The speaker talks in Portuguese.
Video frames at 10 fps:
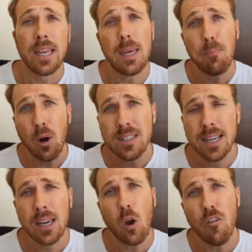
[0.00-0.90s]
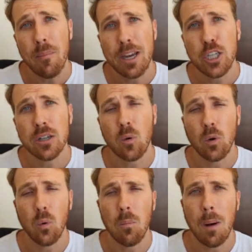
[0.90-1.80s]
E pode ser que, obviamente,
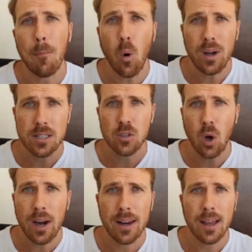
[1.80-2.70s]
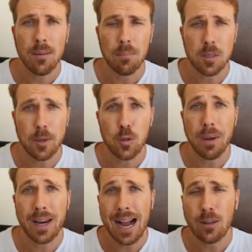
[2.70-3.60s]
quando uma bolha estoura, né, principalmente o
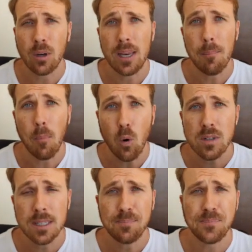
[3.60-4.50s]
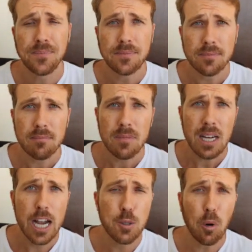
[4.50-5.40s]
mercado ali, a bolsa,
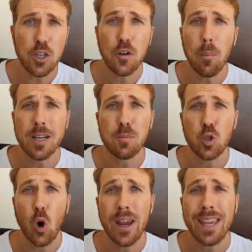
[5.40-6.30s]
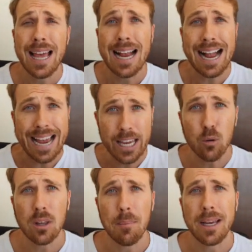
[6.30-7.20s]
a gente pode ver o preço do Bitcoin
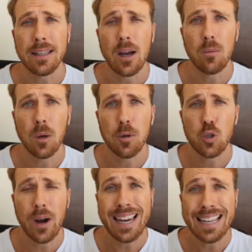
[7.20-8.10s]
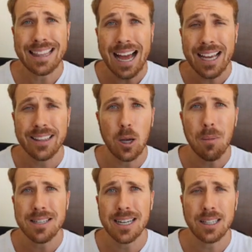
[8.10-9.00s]
caindo também, tá? Então o Bitcoin ele tá, tem
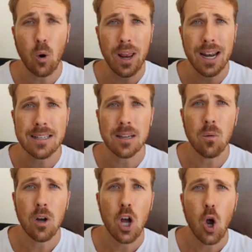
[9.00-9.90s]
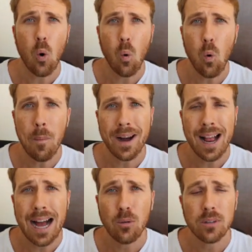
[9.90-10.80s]
uma certa correlação com o
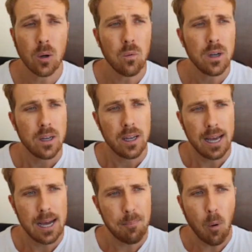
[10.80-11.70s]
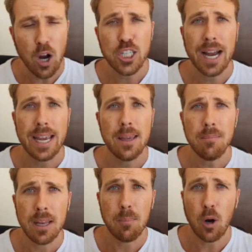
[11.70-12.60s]
mercado, então é, pode cair,
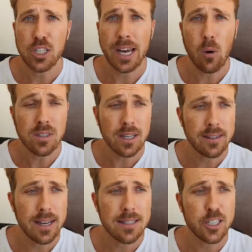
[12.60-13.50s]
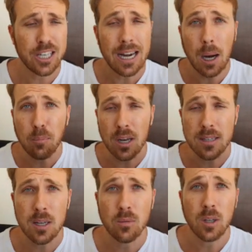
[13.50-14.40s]
ele pode cair com certeza, a gente está na
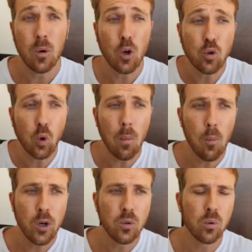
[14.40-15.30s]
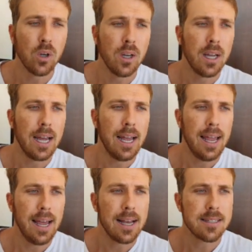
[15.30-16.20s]
capitulação, então eu não estou muito
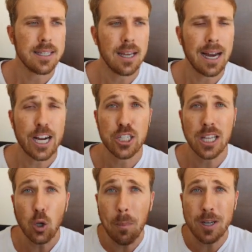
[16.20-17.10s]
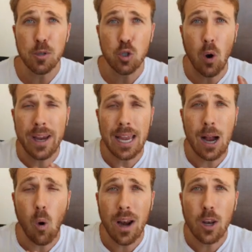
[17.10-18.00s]
é, assim acreditando no preço do Bitcoin
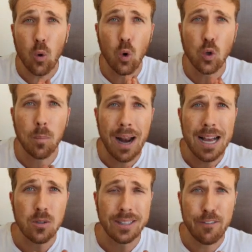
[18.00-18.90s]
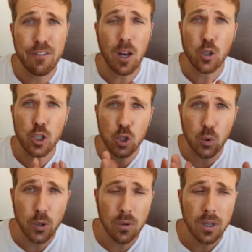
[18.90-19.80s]
agora no curto prazo, até final de
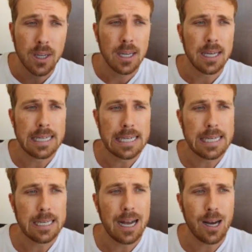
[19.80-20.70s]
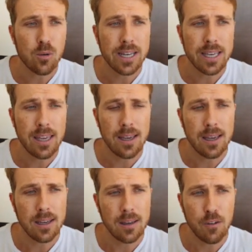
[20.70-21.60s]
junho, é, a não ser
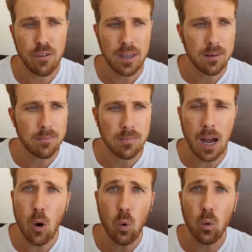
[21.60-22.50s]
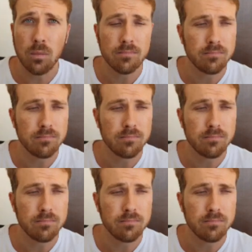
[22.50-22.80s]
que, enfim, algo